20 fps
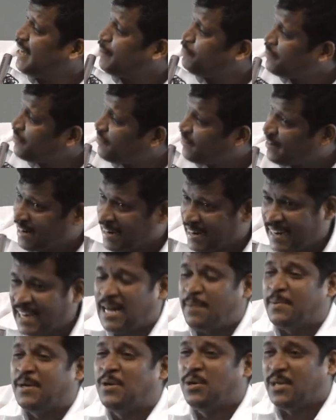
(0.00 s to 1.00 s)
எப்போ வராங்க
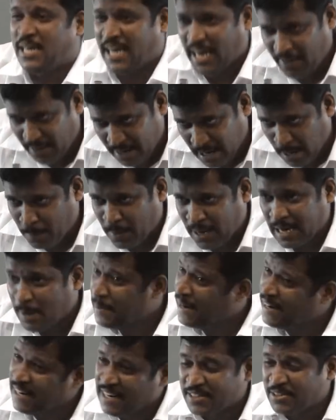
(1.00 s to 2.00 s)
அப்படின்னு கேள்வி கேட்பாங்க அப்போ
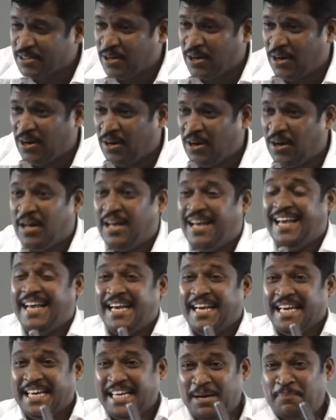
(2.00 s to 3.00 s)
என்ன அர்த்தம்
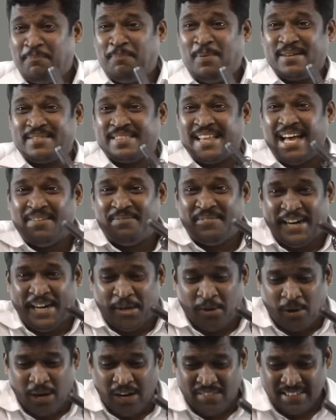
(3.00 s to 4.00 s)
இப்போ தான்
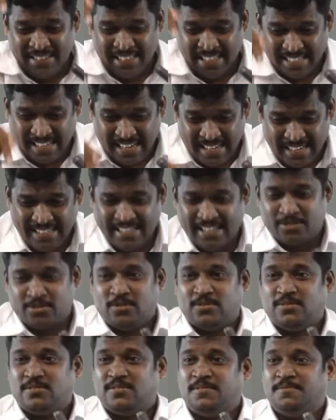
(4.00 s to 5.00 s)
வீட்டுக்குள்ளே வந்திருக்காங்கன்னு அர்த்தம்